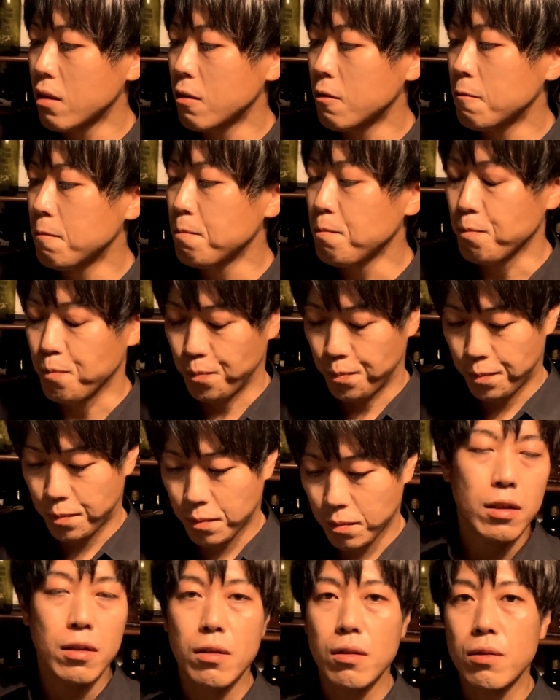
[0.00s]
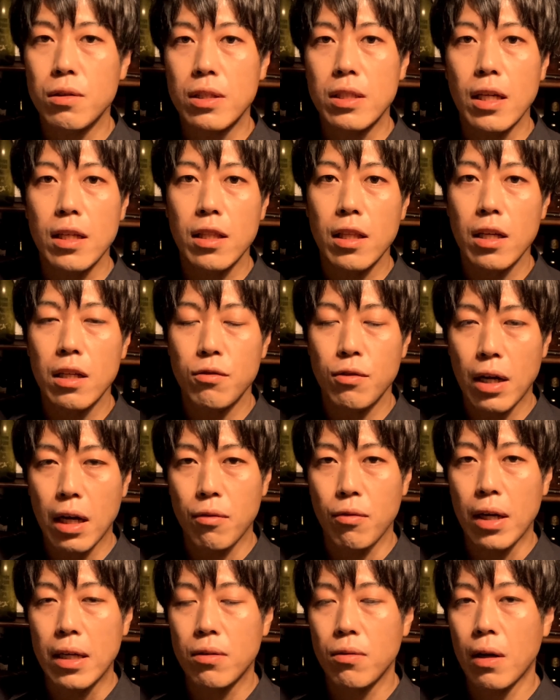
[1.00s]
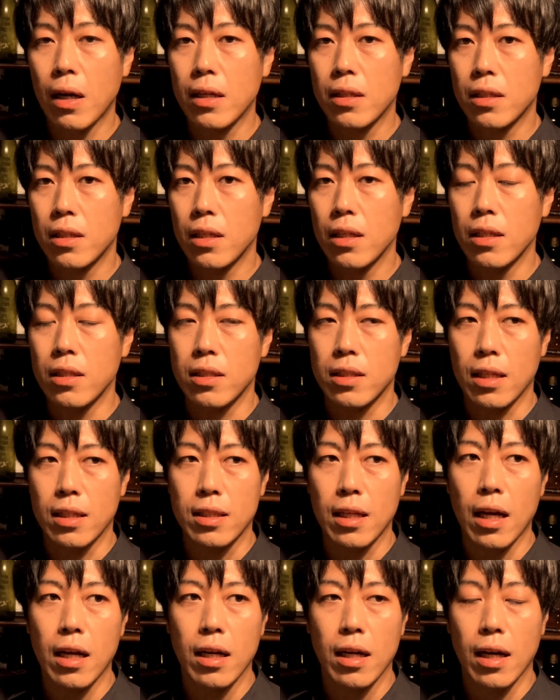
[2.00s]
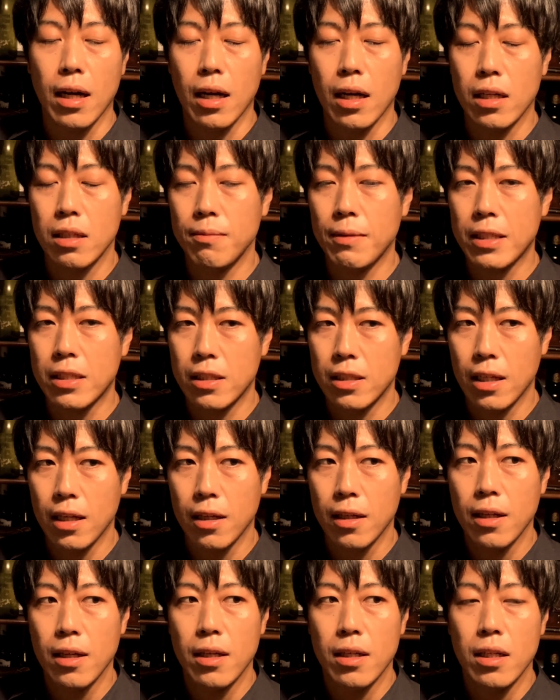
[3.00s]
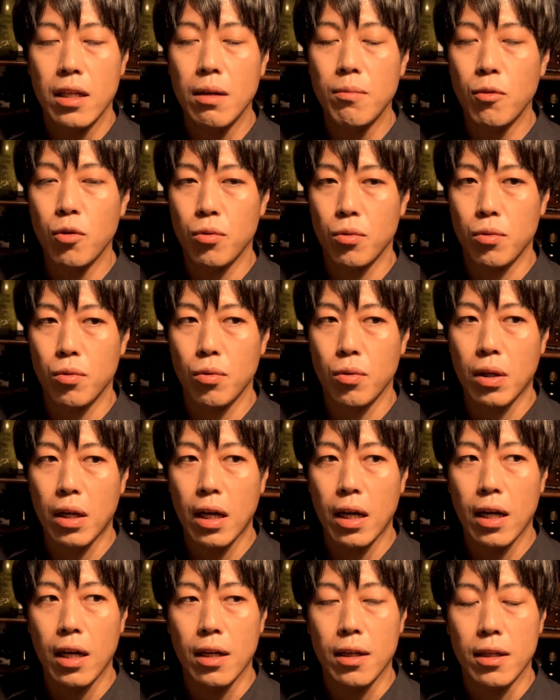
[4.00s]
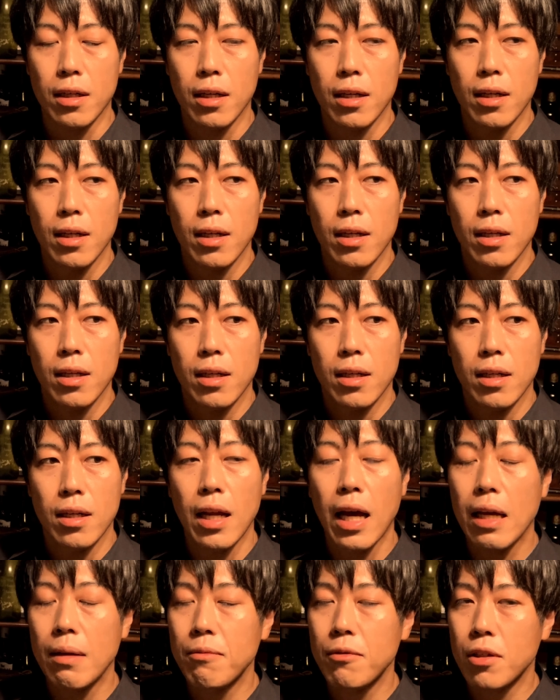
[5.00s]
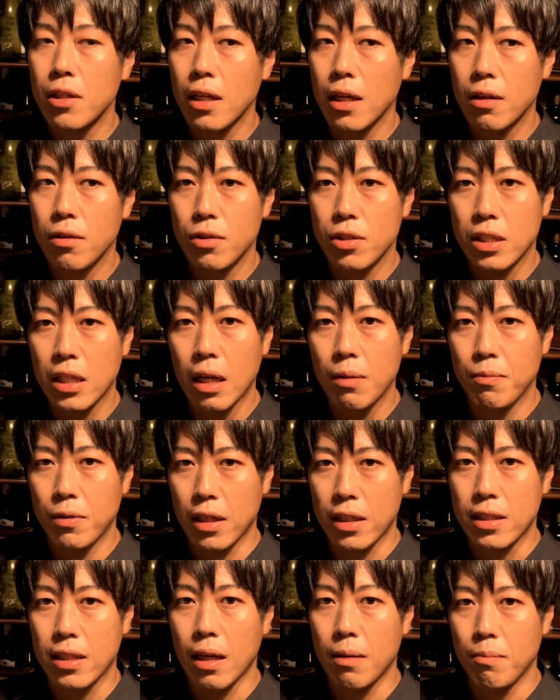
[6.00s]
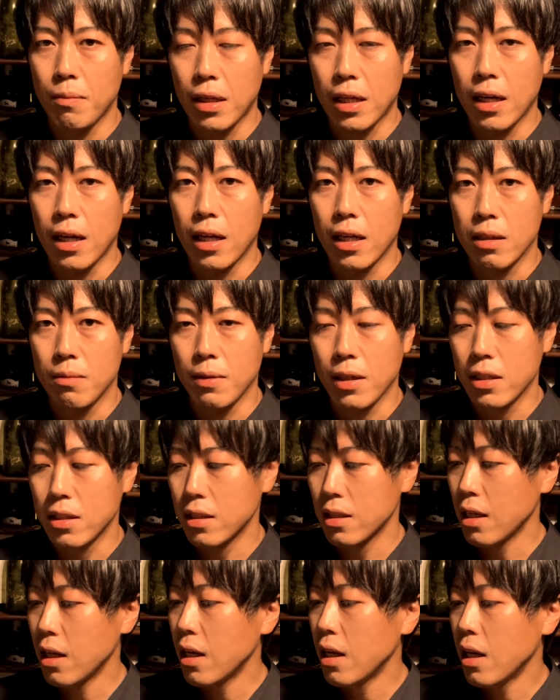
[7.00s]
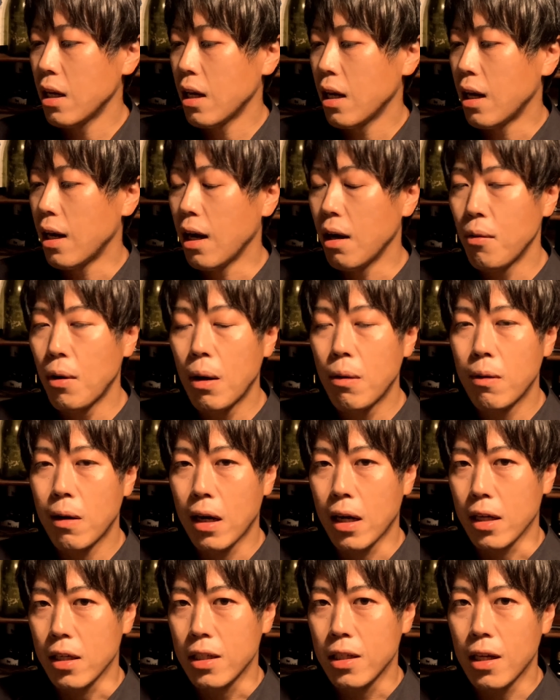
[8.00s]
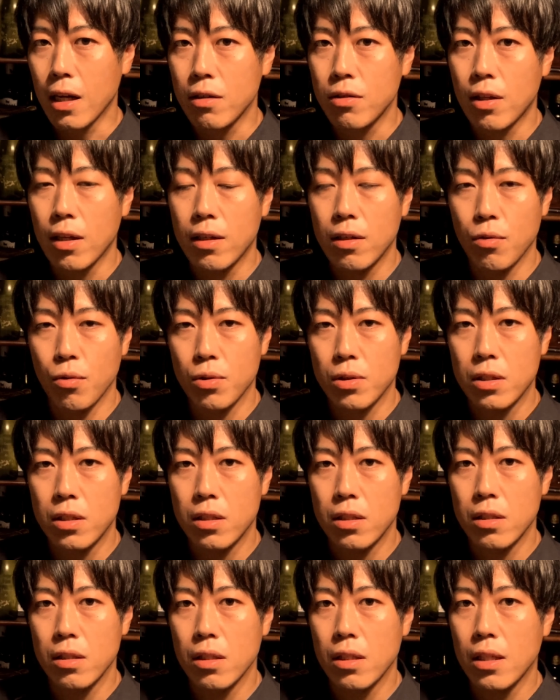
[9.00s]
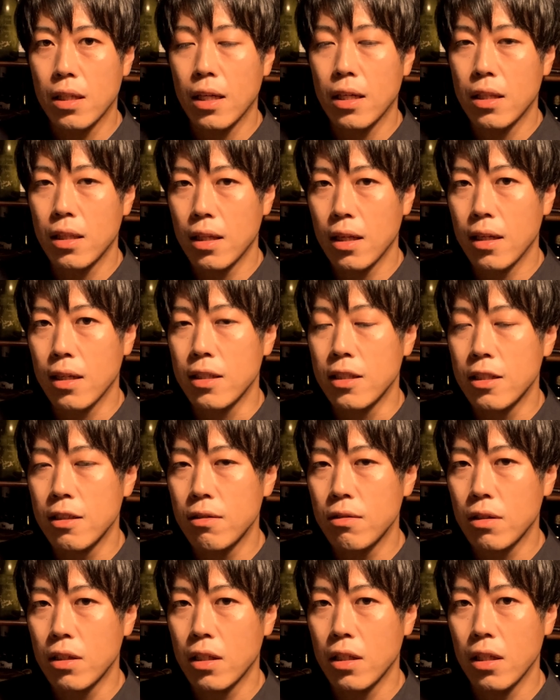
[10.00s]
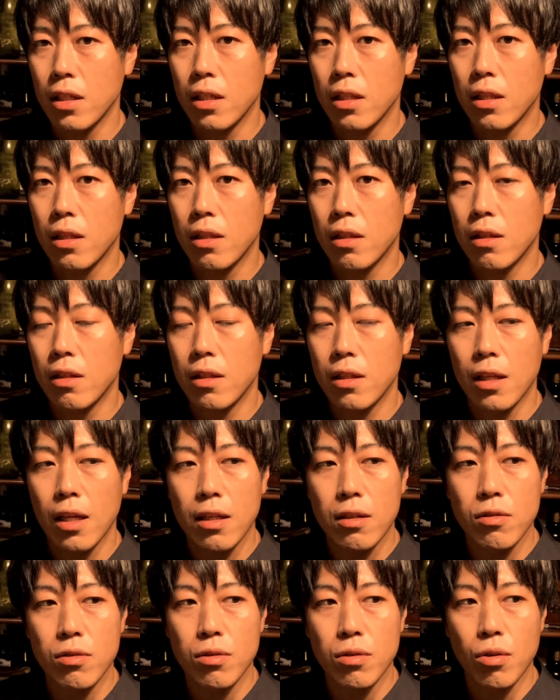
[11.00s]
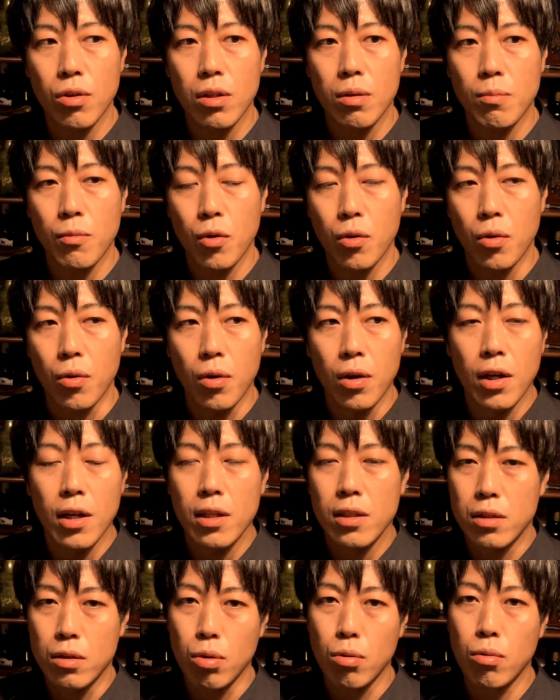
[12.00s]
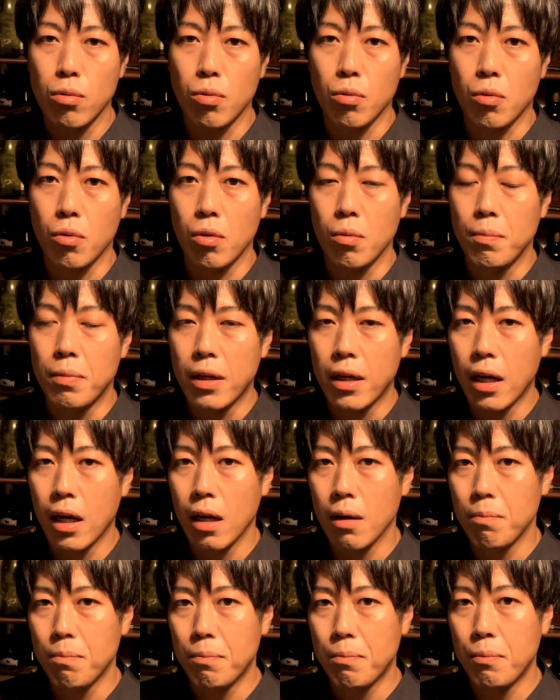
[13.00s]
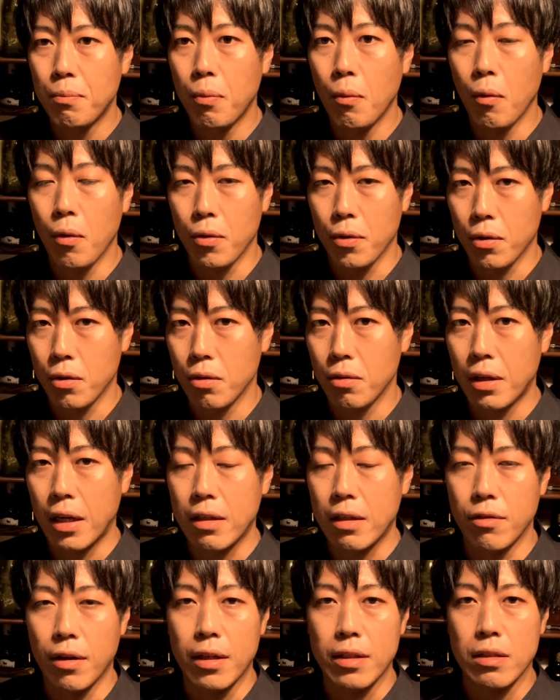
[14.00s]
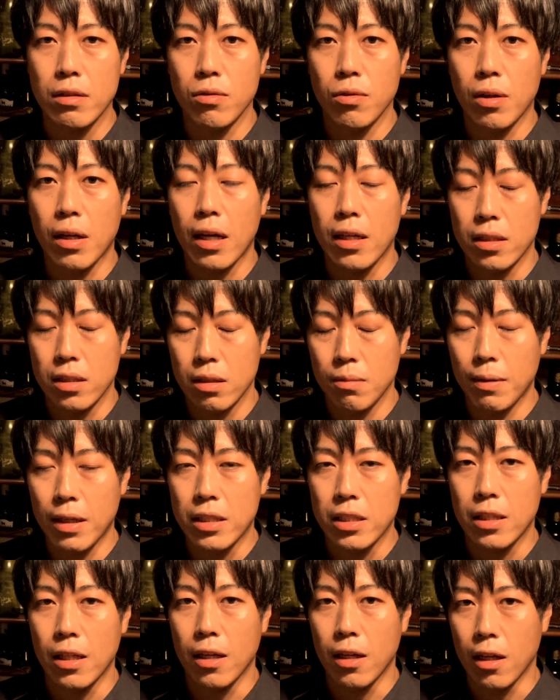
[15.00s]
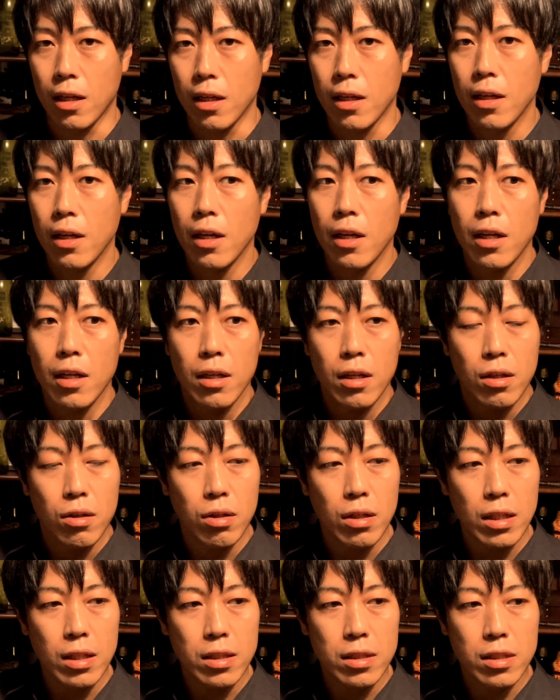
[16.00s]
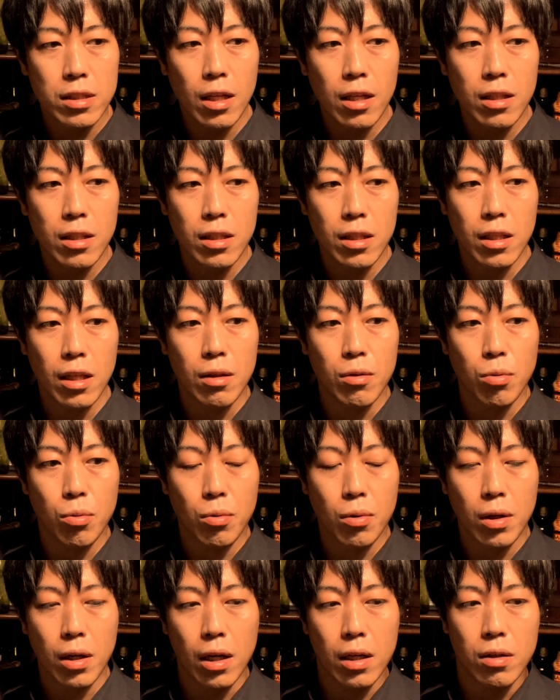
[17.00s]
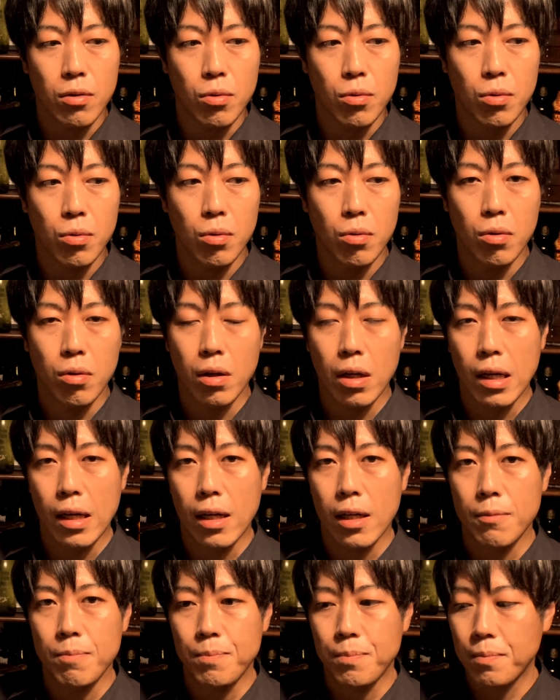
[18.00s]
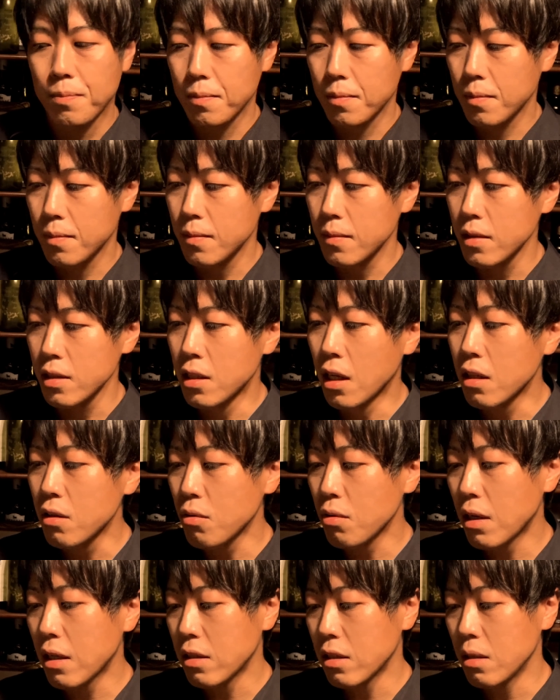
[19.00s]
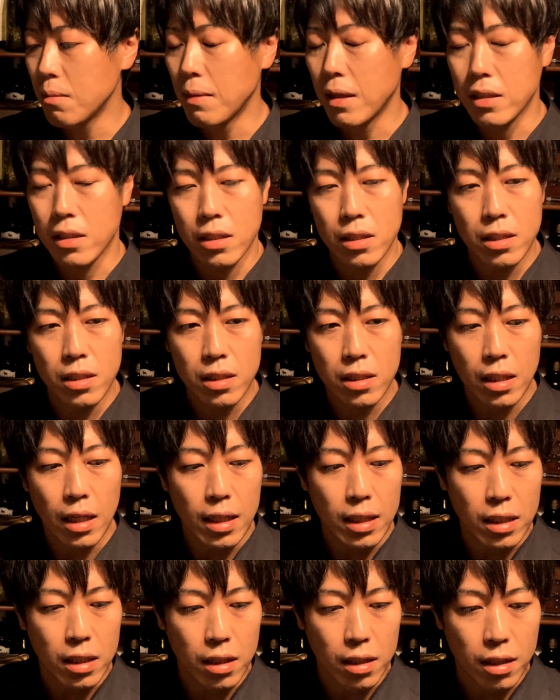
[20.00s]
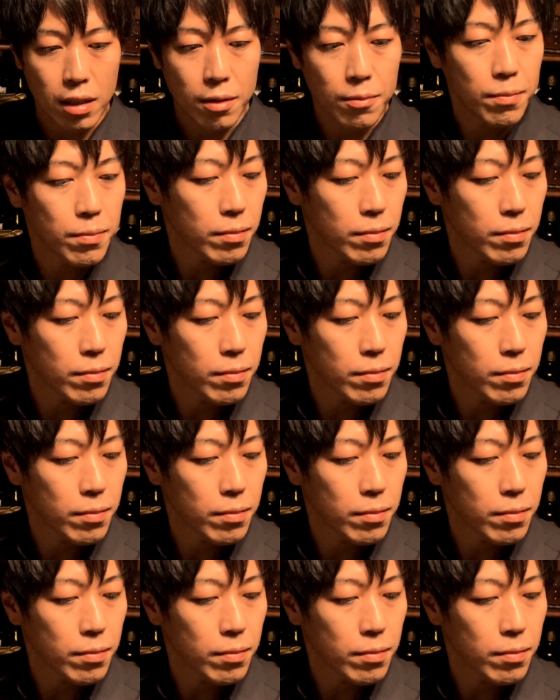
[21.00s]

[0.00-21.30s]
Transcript: うん口当たりは割とはっきりした酸がありますねレモンとかライム系のシャープな酸味があります泡は比較的落ち着いていてシルキーっていうよりもちょっとこう微発泡のようなアンスを感じましたねフリッツァンテとかの方がなんとなくイメージ近いかな